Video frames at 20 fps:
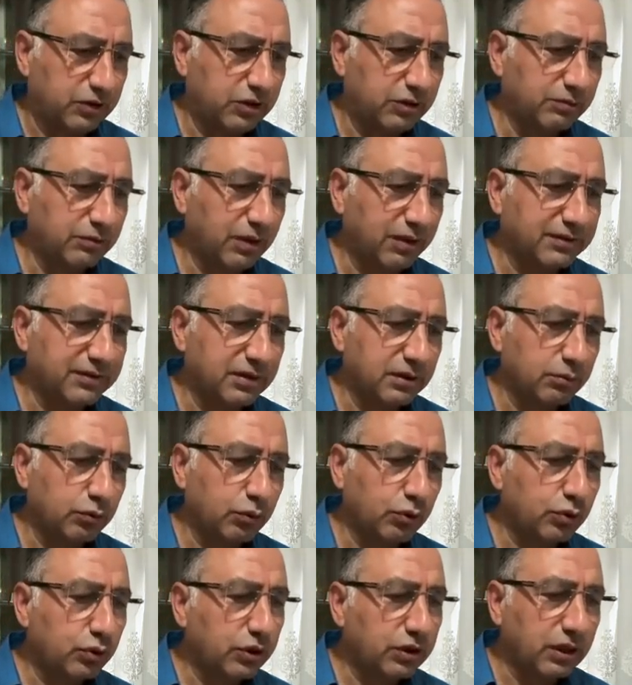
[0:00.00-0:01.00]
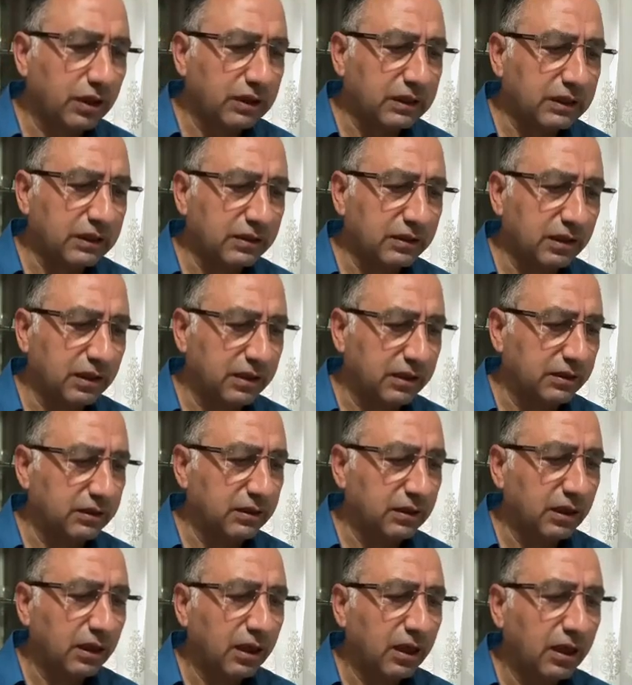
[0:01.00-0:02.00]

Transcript: Şimdi aslında bugünkü yangınların